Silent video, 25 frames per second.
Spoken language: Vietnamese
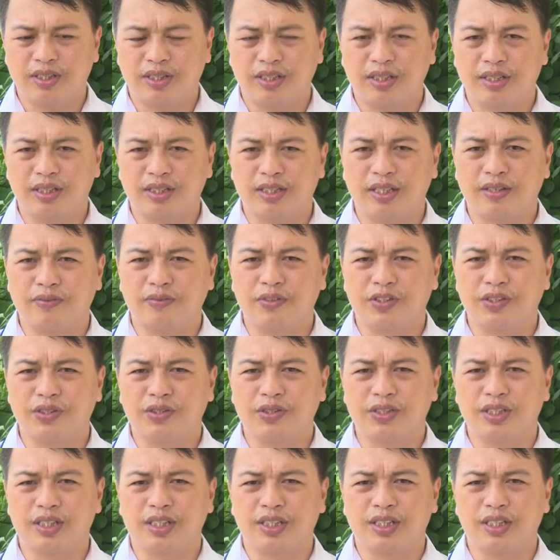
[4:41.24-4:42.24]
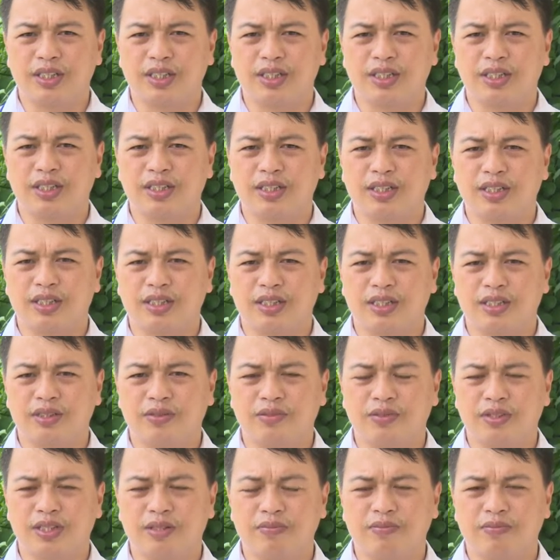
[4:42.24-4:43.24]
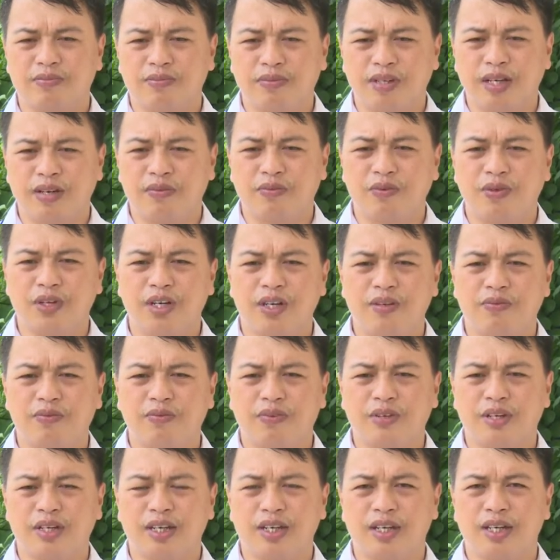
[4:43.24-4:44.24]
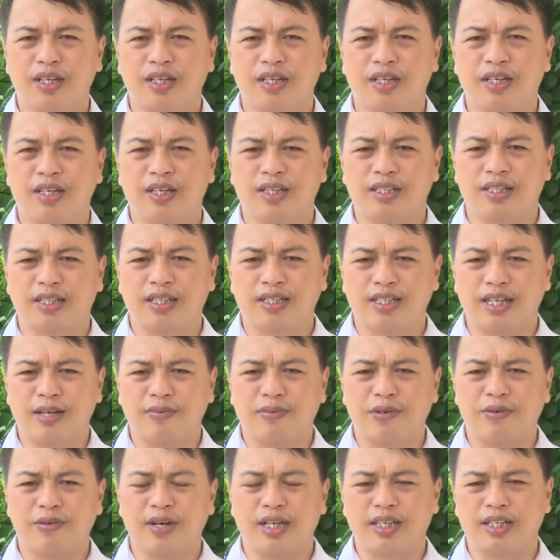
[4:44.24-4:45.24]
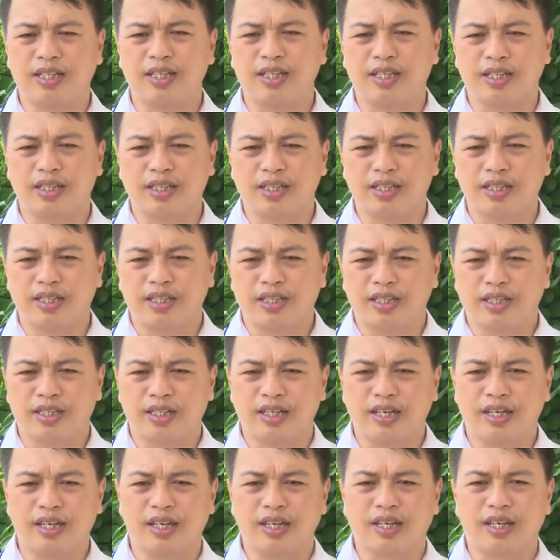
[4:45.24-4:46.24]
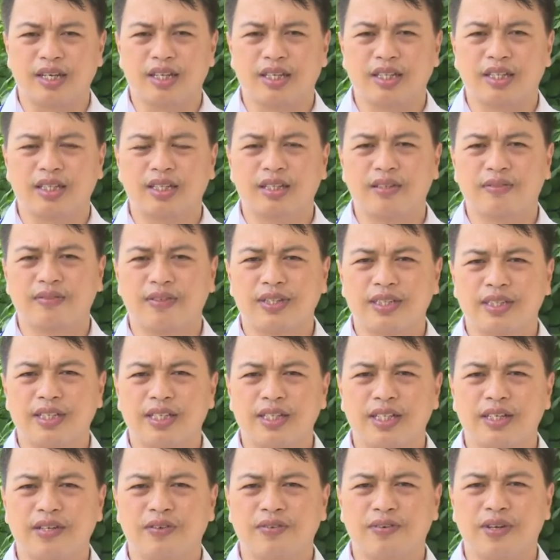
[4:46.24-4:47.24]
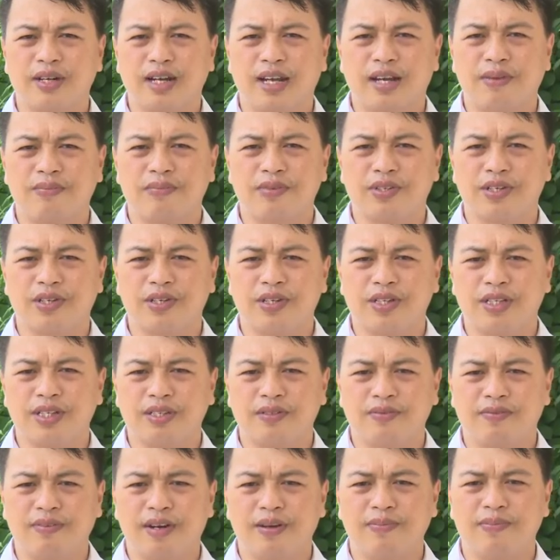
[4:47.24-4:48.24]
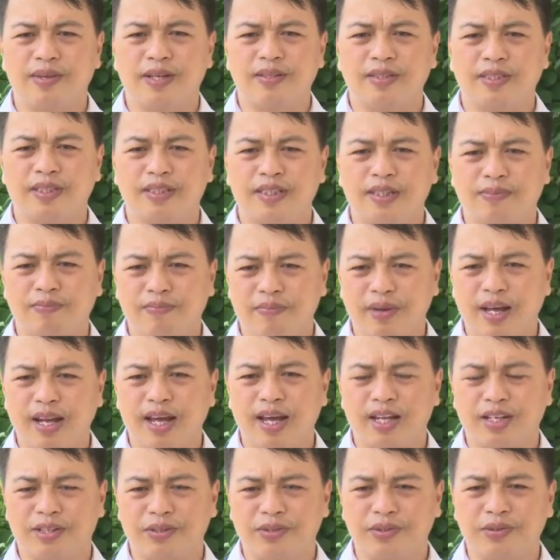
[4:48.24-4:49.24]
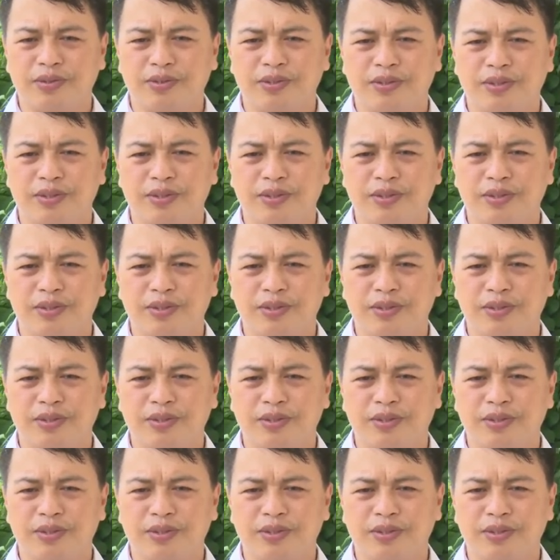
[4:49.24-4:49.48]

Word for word: Thời gian vừa rồi thì uh, trung tâm đã phối hợp với lại à, trại giam công an tỉnh để tư vấn giới thiệu việc làm cho những phạm nhân sắp mãn hạn tù.